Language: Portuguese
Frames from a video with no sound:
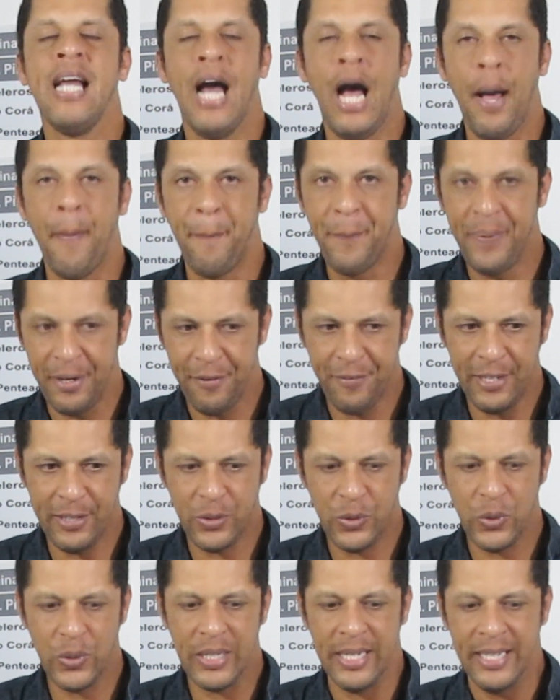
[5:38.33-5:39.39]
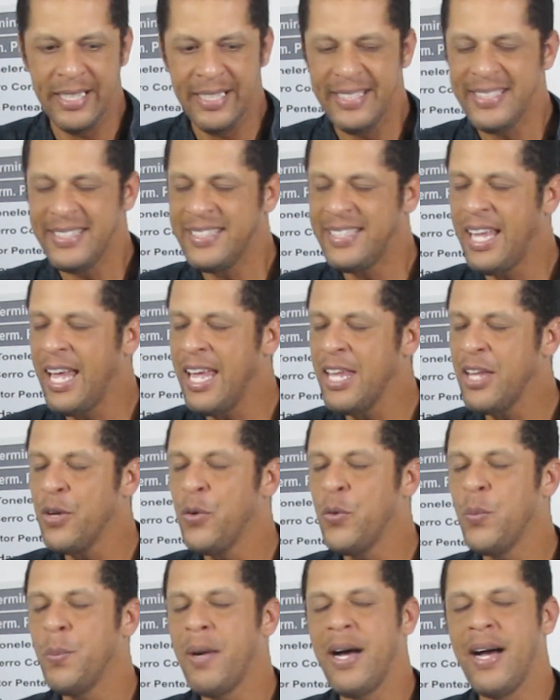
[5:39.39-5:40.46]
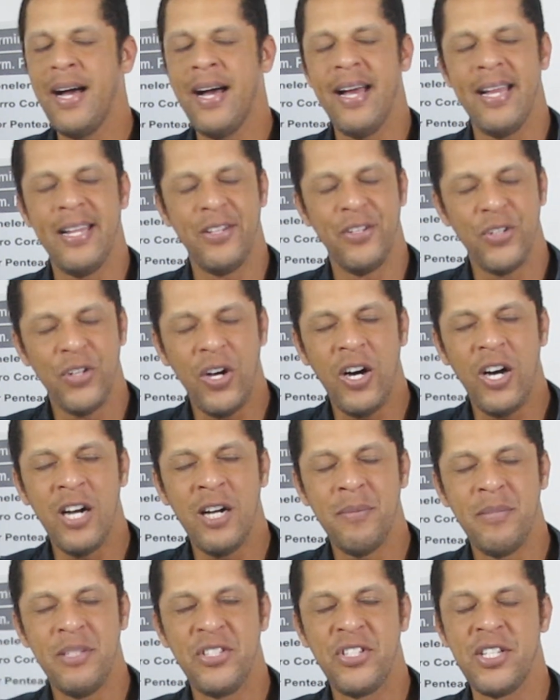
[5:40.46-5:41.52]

a prefeitura tem uma enorme